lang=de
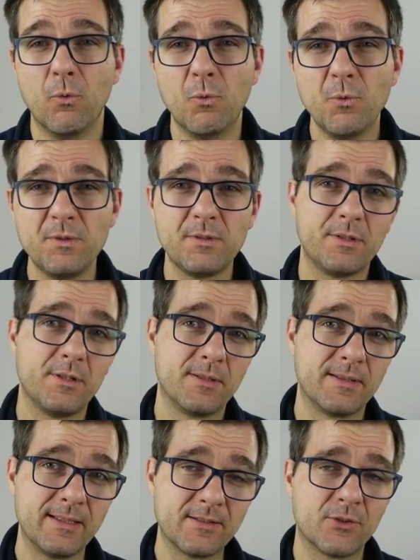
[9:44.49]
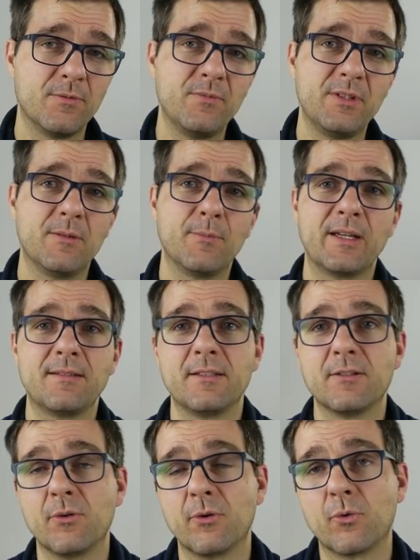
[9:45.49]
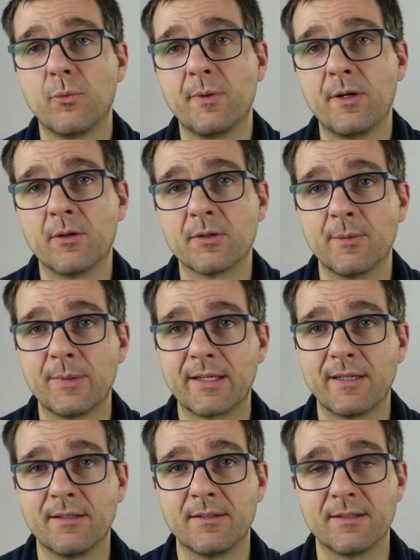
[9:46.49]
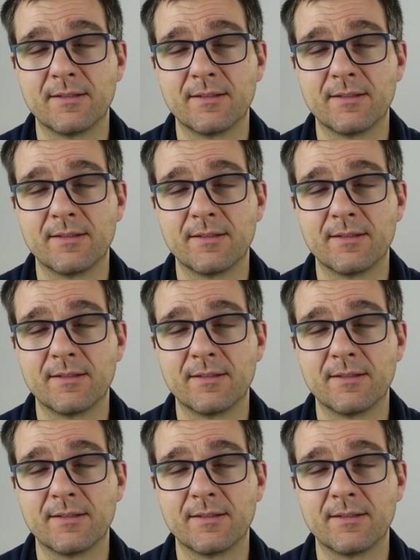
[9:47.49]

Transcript: Und jetzt können wir im restlichen Europa auch damit rechnen,